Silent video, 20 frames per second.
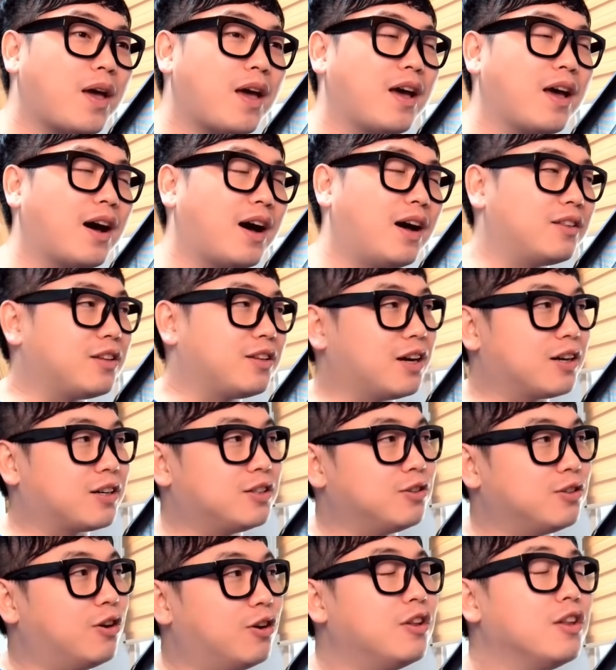택배가 아니라
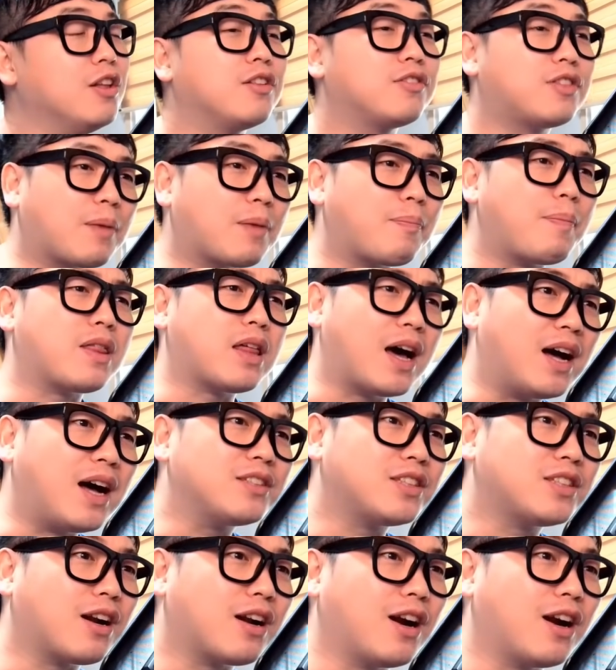그거 택배 상하차를